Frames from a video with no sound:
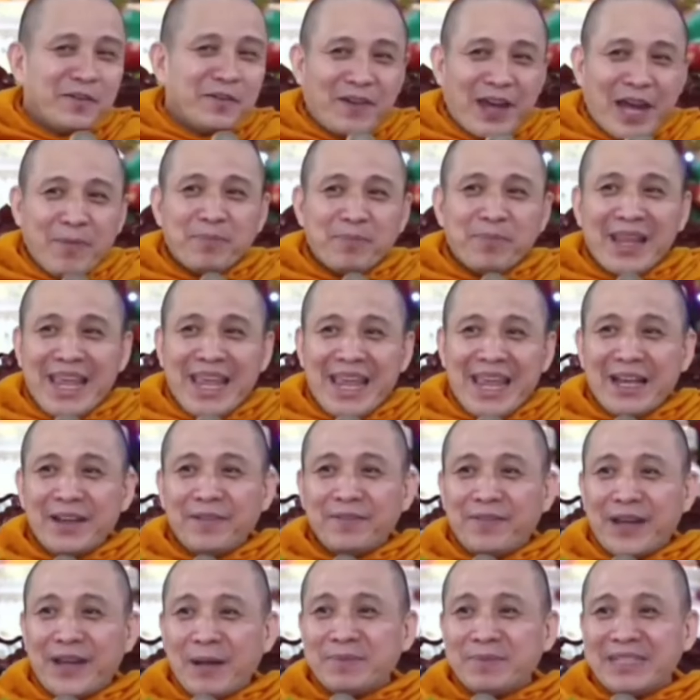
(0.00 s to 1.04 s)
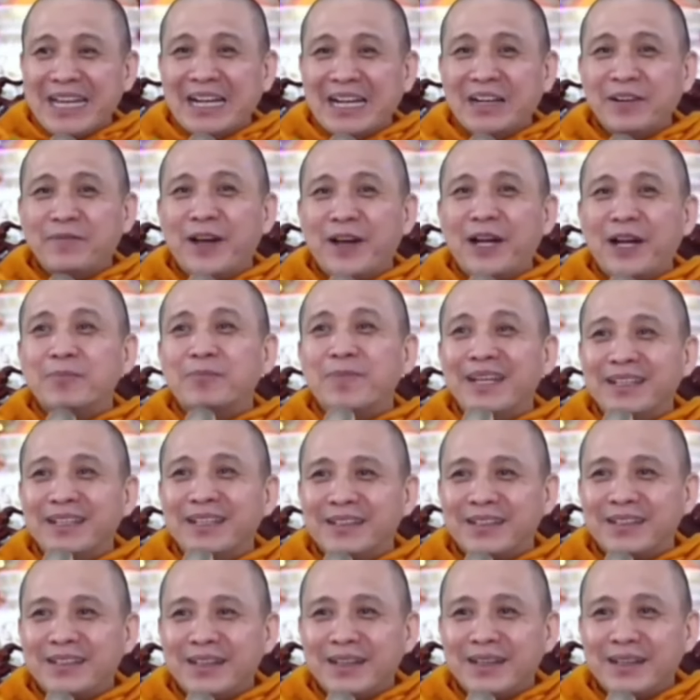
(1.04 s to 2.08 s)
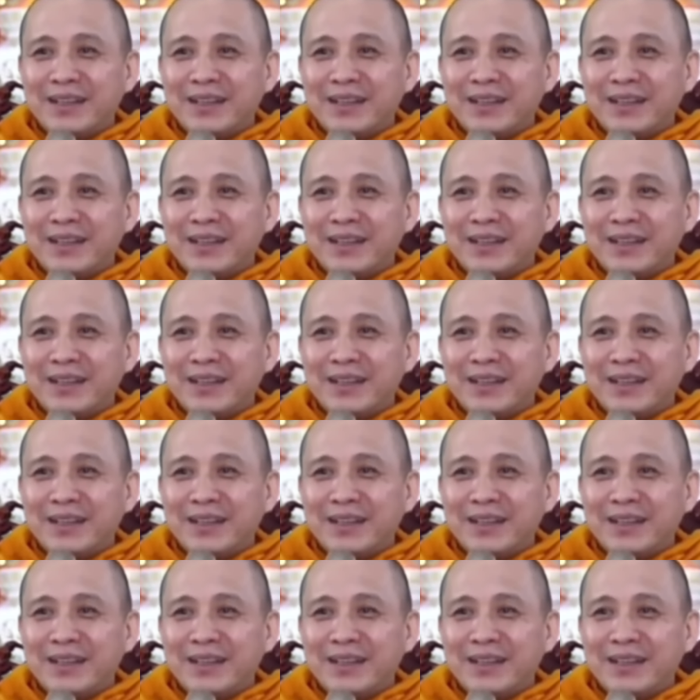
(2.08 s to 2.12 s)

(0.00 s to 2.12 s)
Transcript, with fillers: pháp đen pháp trắng phân minh